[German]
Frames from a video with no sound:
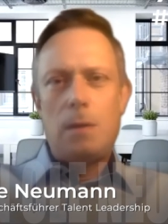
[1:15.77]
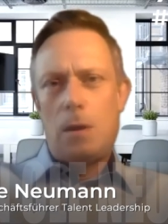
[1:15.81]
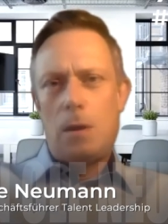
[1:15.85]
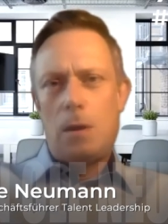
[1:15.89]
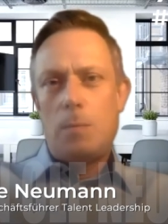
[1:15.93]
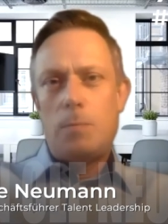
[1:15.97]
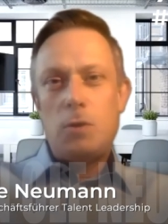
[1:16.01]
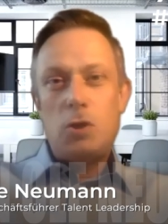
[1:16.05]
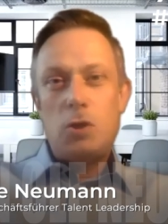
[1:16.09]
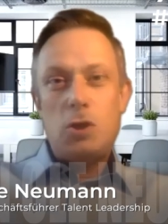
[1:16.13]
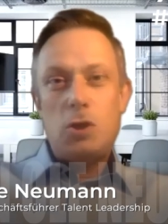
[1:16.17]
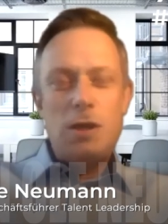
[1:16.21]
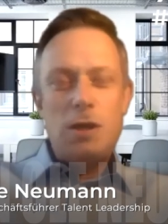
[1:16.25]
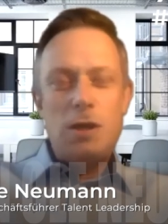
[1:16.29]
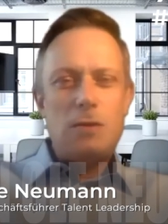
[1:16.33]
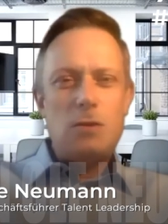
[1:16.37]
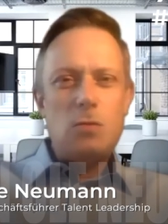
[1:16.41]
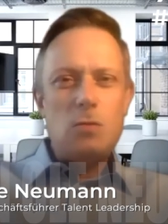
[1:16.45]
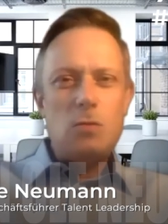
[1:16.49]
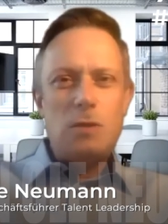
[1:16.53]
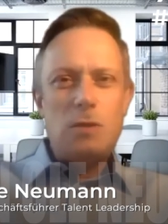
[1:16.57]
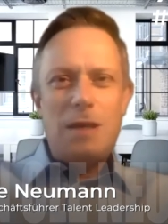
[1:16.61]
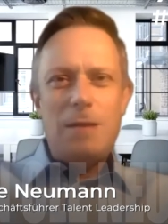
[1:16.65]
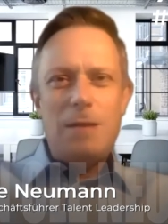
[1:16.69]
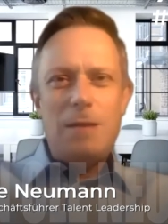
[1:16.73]
besteht
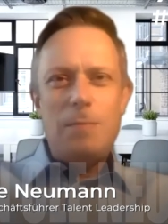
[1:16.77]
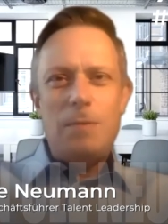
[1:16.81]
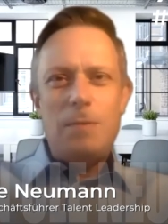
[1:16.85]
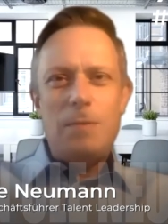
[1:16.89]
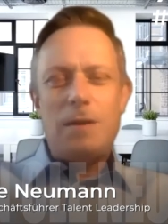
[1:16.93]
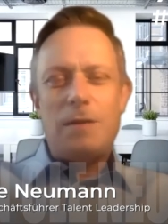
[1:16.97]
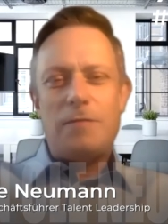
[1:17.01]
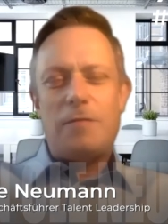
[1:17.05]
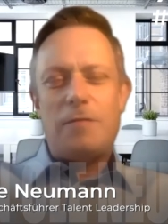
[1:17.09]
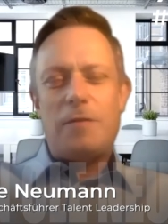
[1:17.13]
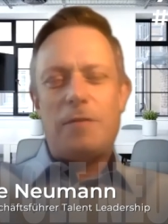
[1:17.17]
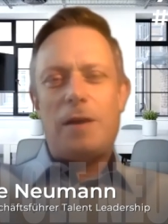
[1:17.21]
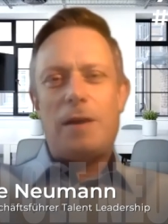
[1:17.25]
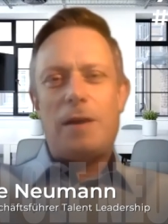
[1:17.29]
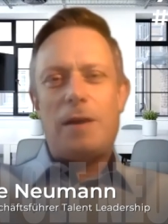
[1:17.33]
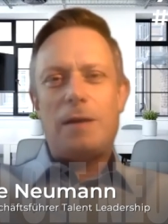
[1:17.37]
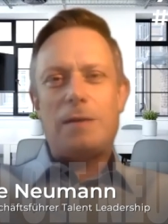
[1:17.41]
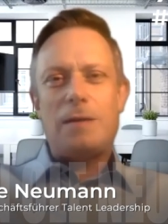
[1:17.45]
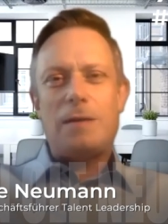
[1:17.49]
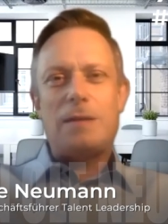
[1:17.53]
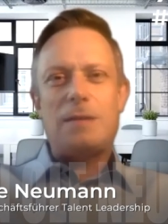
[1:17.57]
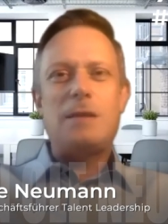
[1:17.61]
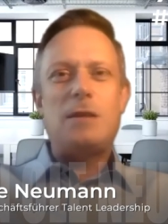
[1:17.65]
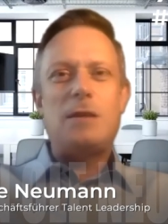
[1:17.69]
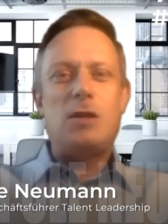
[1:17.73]
zudem die Gefahr,
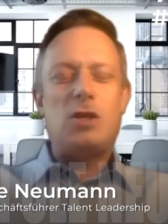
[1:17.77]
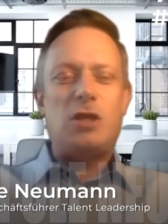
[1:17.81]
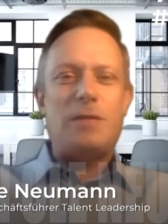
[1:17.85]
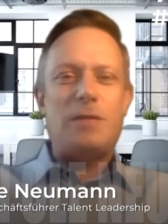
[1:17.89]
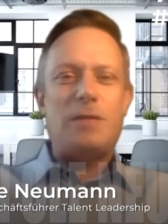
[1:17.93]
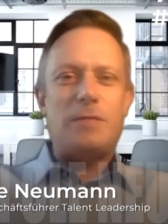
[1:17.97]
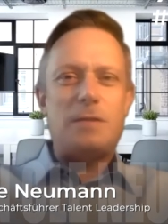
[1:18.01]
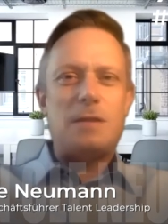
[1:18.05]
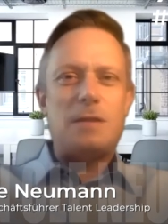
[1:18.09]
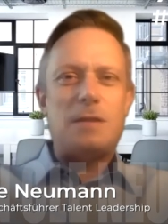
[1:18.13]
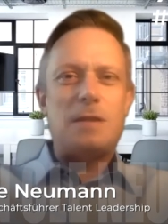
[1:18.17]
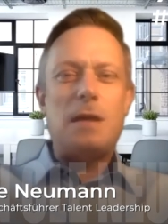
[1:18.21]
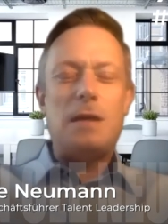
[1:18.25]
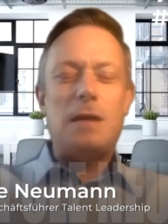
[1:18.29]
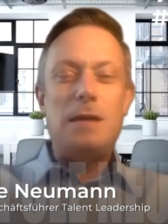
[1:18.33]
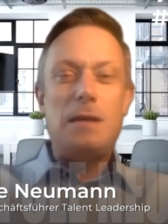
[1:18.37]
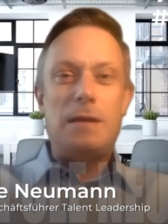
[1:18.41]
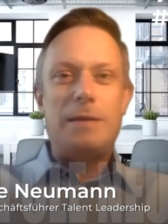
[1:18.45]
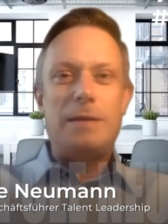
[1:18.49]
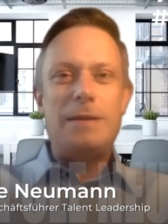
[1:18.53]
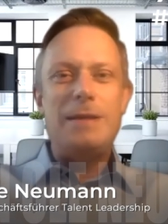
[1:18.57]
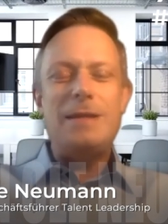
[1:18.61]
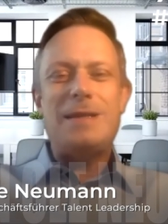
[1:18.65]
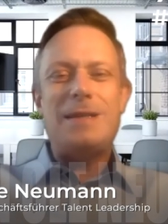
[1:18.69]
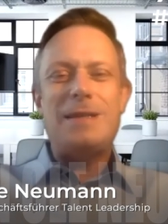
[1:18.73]
dass die
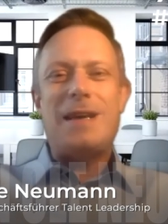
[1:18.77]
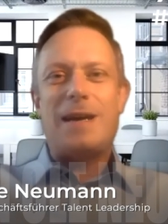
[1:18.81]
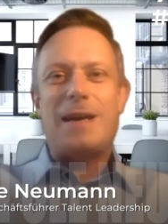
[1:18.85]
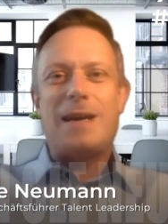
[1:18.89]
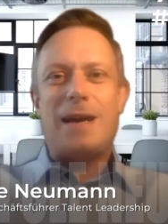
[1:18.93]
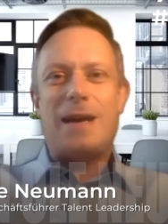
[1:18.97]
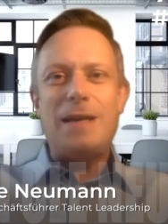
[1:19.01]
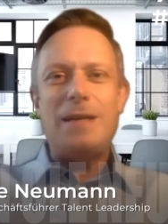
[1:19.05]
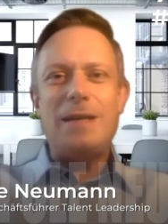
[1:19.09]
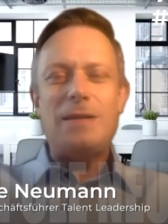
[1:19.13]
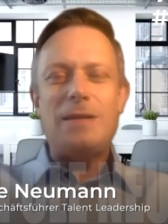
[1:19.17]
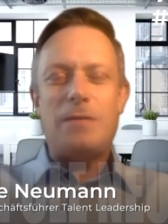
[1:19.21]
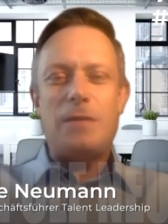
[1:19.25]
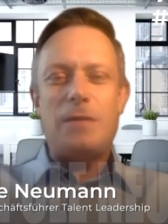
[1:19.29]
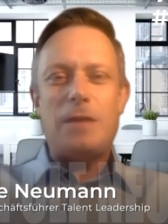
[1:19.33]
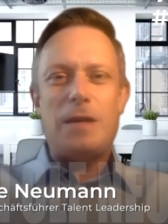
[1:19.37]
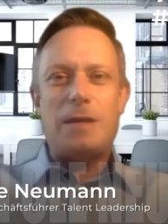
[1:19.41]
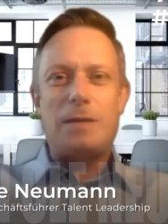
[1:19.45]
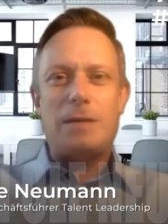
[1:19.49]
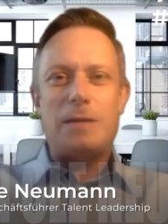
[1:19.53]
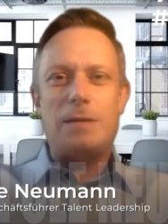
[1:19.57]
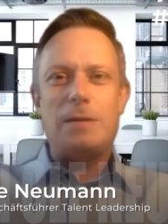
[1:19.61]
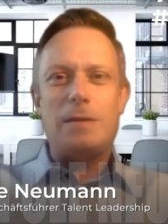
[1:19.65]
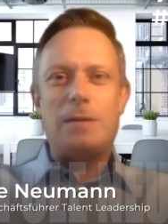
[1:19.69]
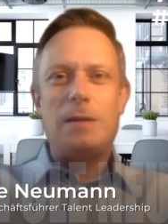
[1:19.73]
Geschäftsziele nicht erreicht
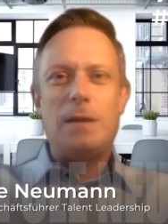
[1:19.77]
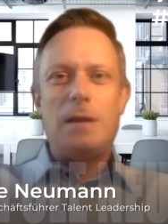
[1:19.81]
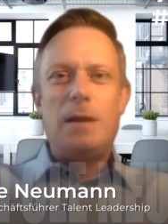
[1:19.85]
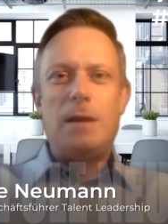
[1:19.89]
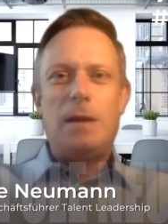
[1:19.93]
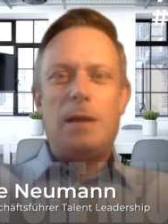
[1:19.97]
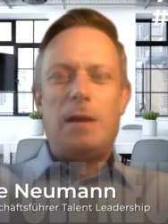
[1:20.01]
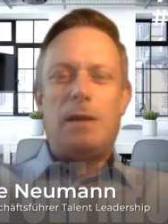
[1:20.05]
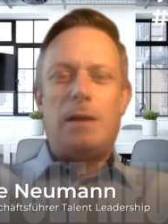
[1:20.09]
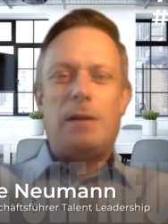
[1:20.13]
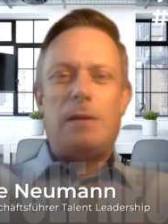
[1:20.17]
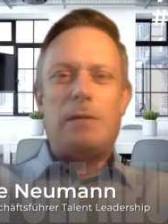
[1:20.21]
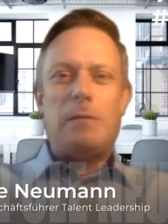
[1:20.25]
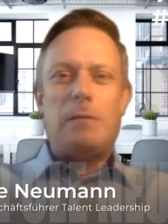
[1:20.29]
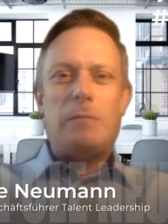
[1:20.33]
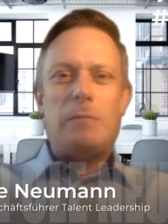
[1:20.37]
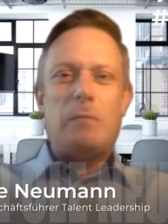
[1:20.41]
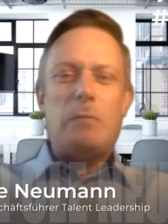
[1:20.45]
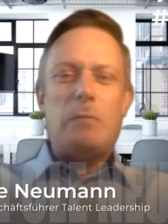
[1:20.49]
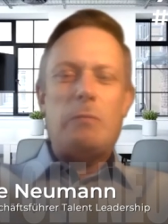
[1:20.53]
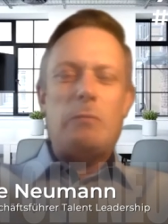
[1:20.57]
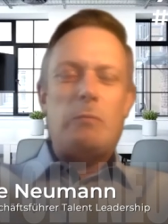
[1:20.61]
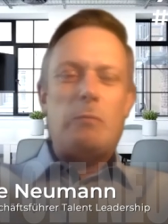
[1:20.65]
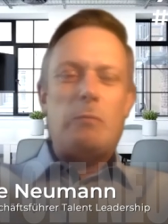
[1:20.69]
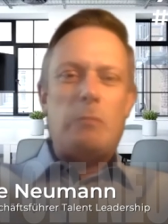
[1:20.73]
werden,
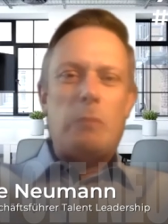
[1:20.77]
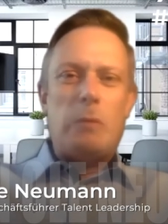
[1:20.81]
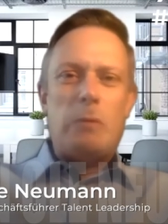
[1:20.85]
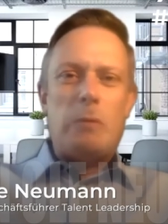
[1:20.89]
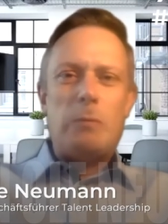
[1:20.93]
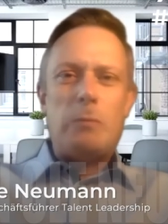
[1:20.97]
ähm,